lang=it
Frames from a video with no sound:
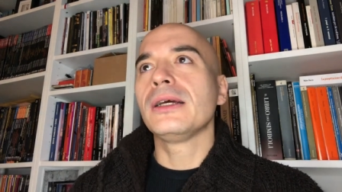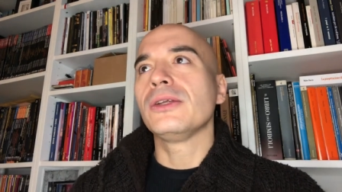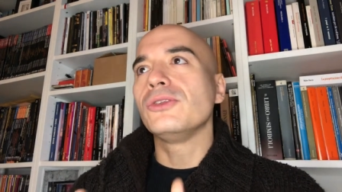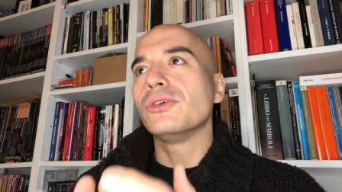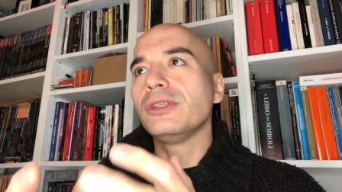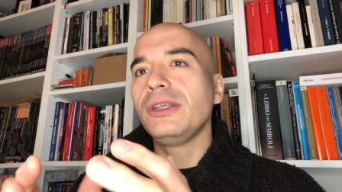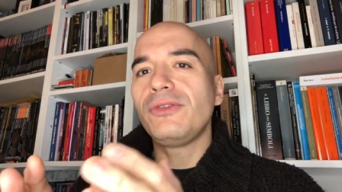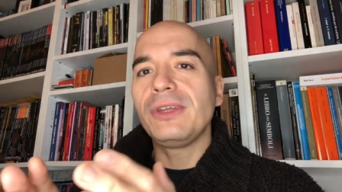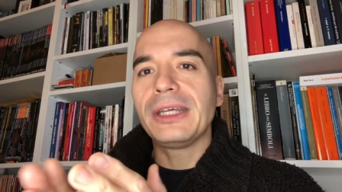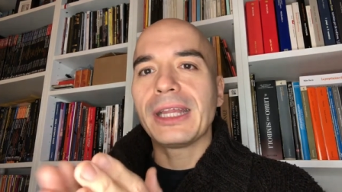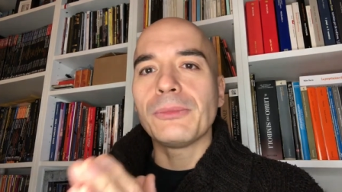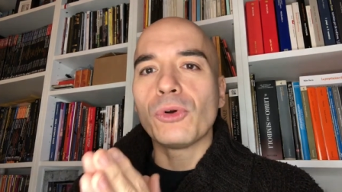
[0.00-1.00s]
Non
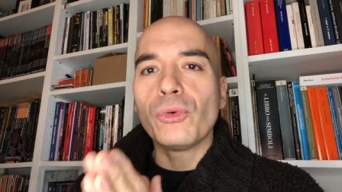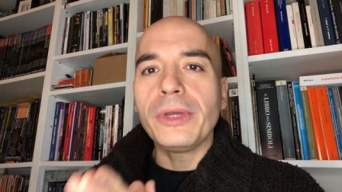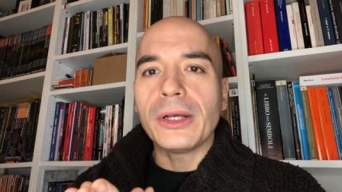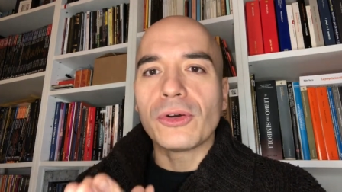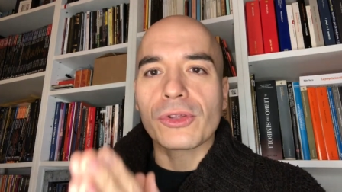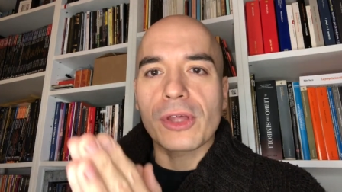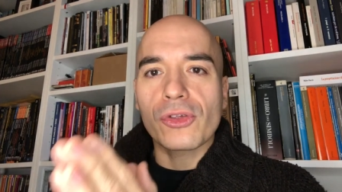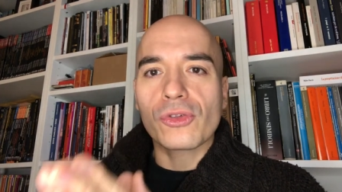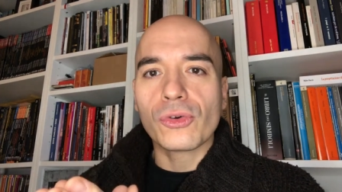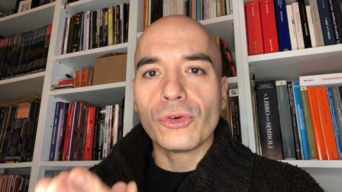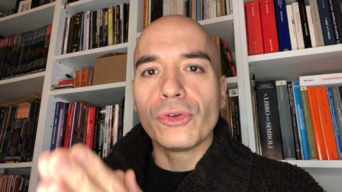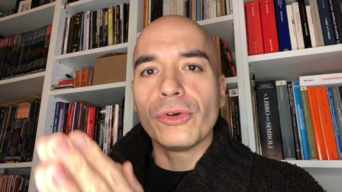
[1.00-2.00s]
definiremo qui cosa
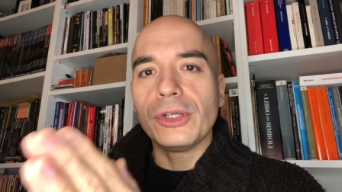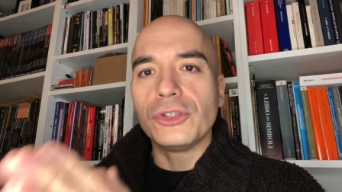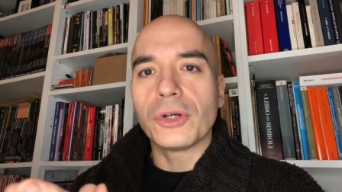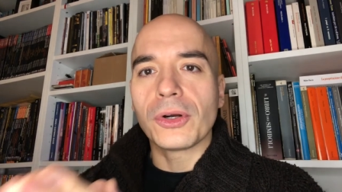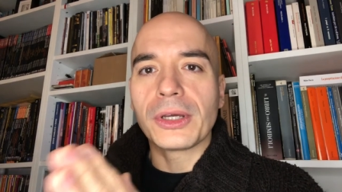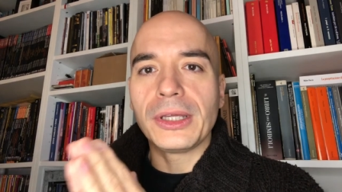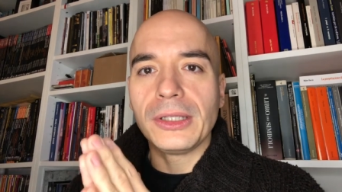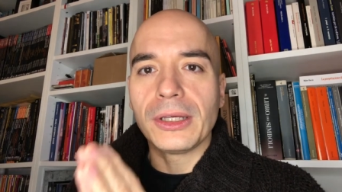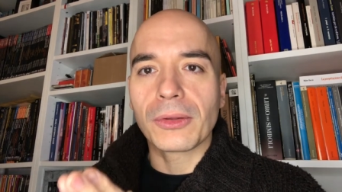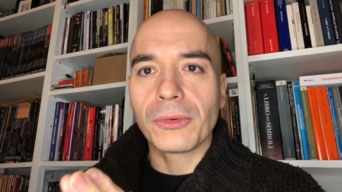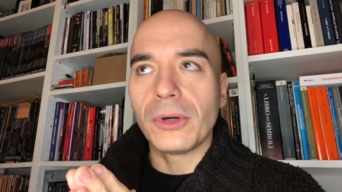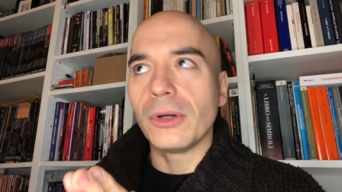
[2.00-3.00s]
sono i giochi di
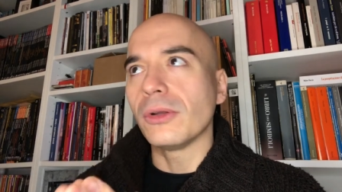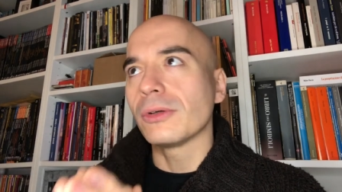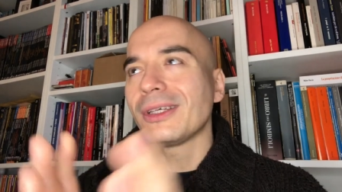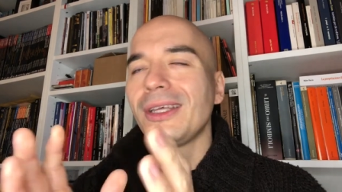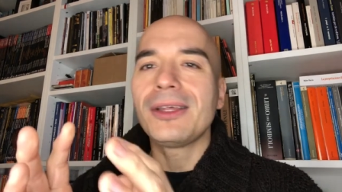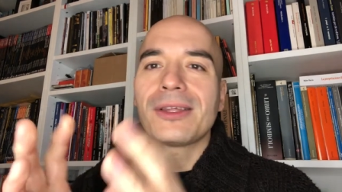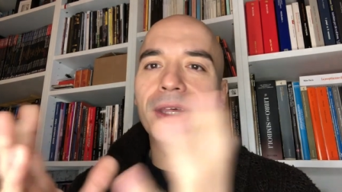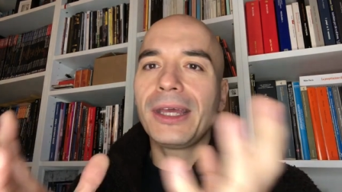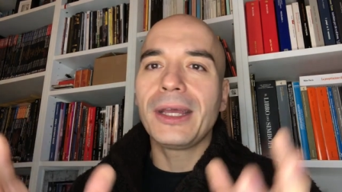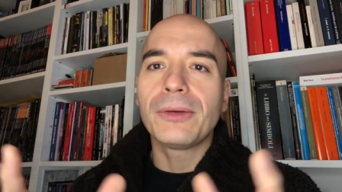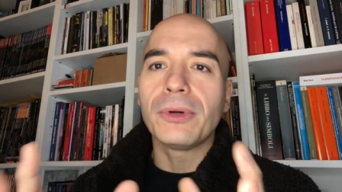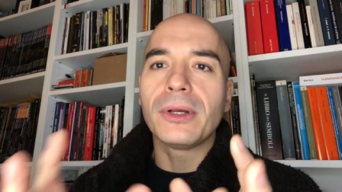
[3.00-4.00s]
ruolo. Chi
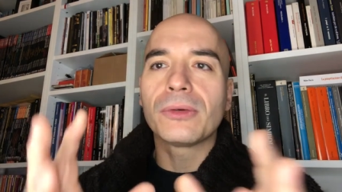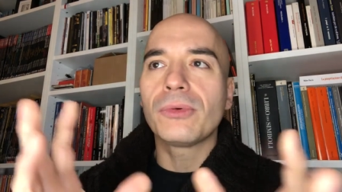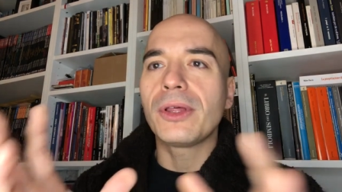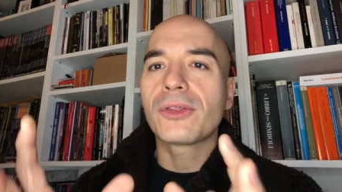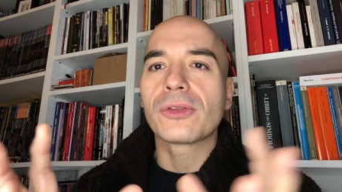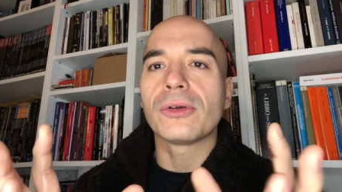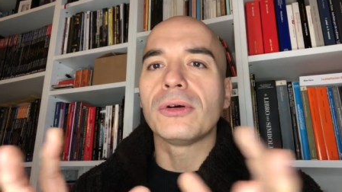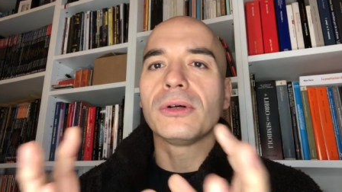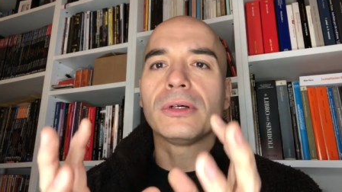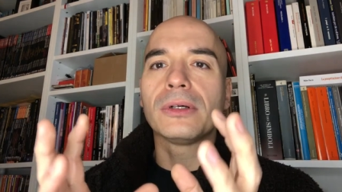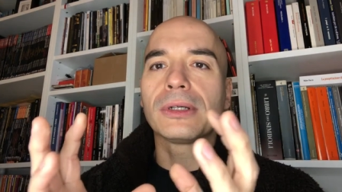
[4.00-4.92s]
segue questo eh,